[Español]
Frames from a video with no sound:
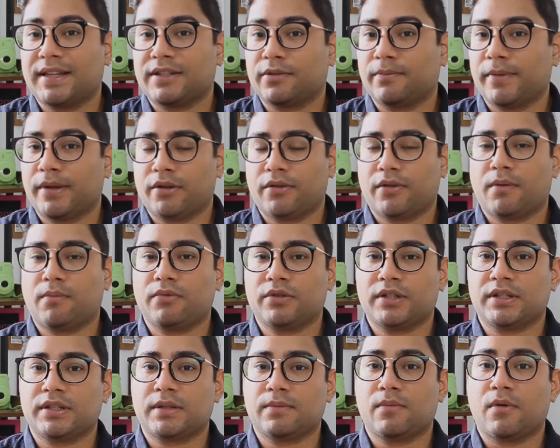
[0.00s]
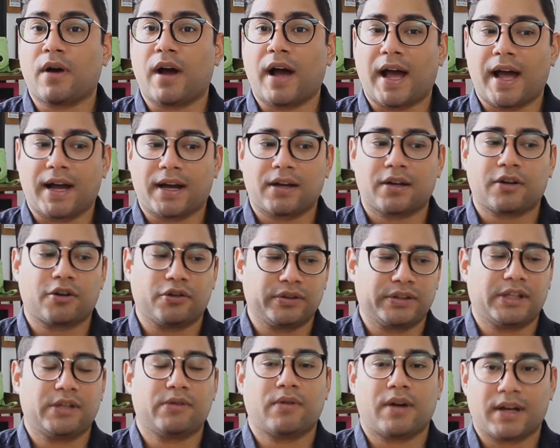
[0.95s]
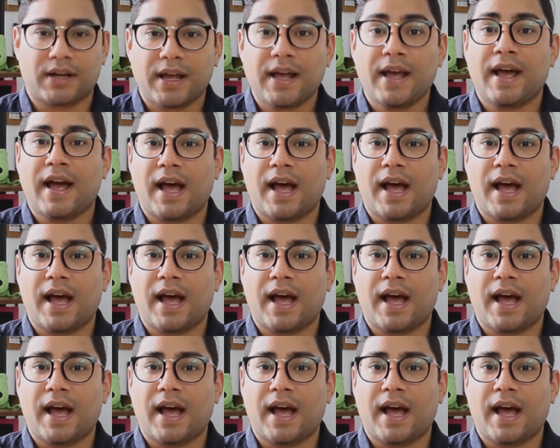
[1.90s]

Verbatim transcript: Eso me ayuda muchísimo a continuar